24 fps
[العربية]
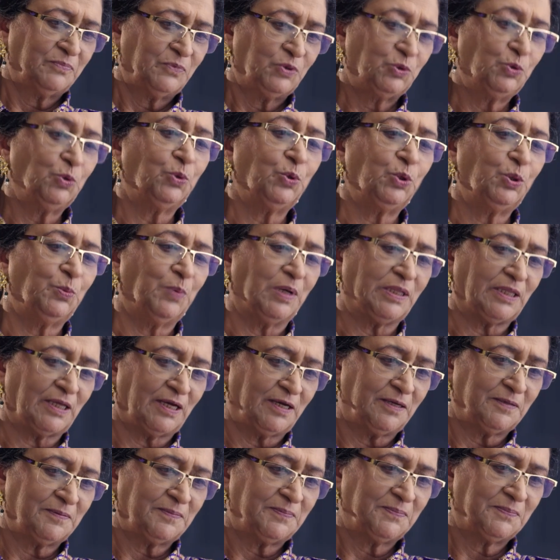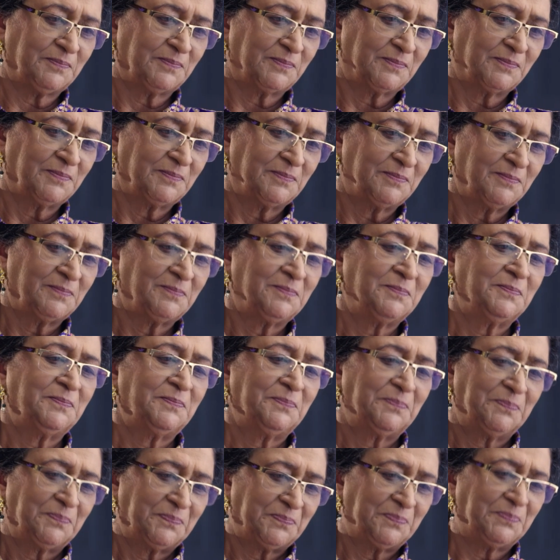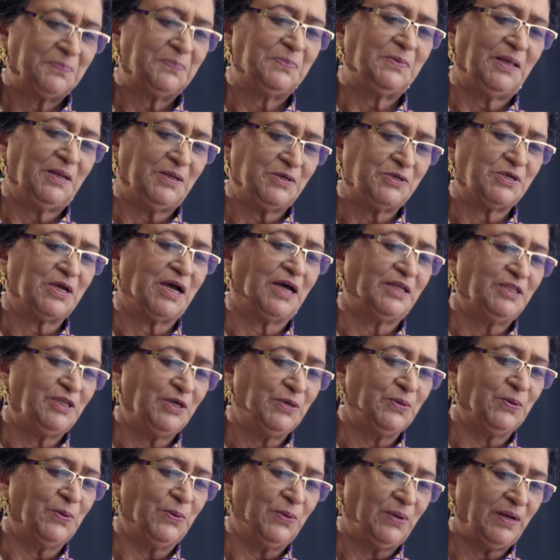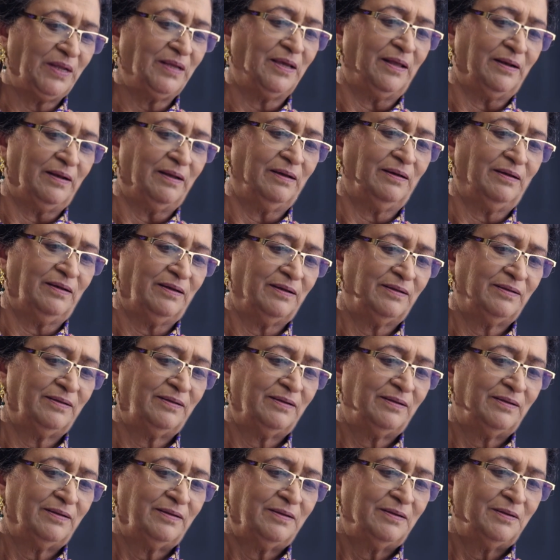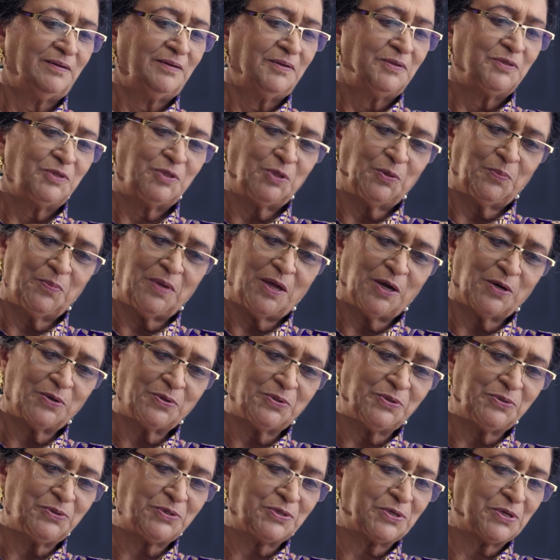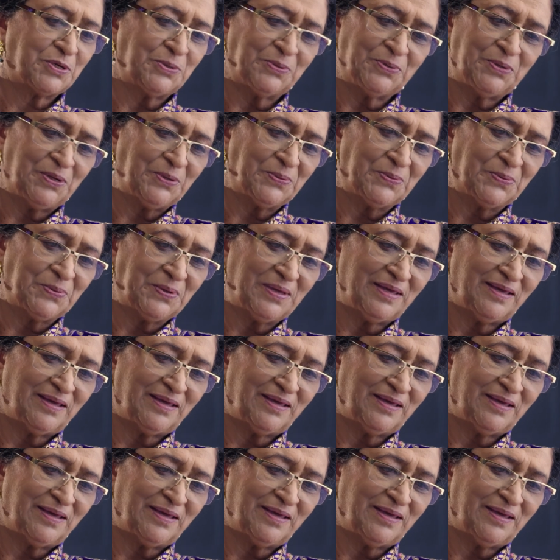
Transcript: معقول يعني بعرسك ما أكون سعيدة ومبسوطة من كل قلبي